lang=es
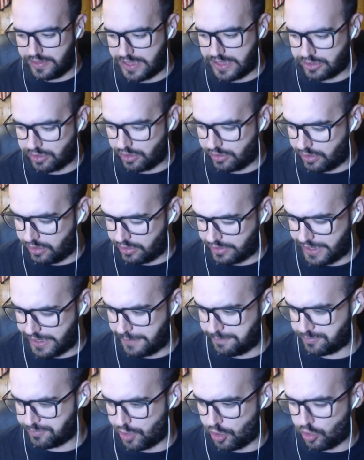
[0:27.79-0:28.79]
De todo lo
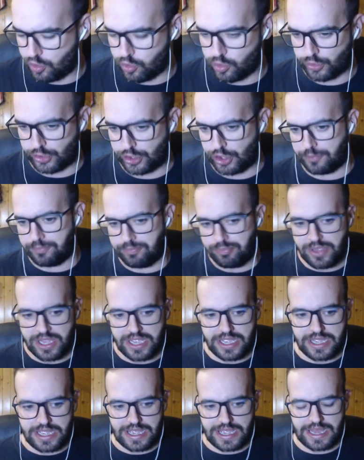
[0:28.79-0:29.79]
que ocurrió
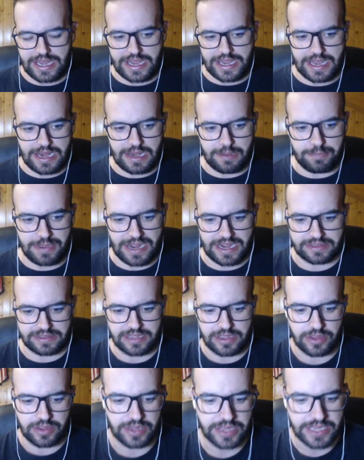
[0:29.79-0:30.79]
en el
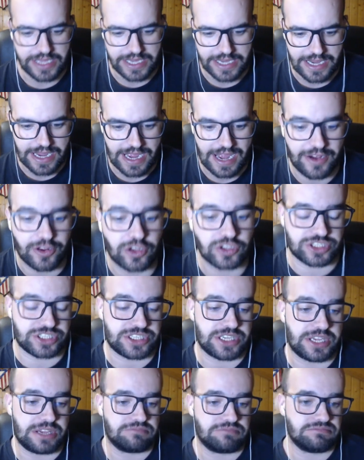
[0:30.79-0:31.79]
partido de
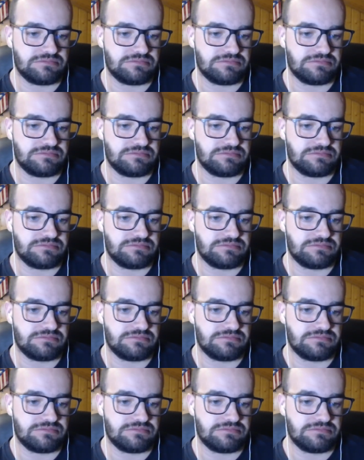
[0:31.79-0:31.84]
anoche.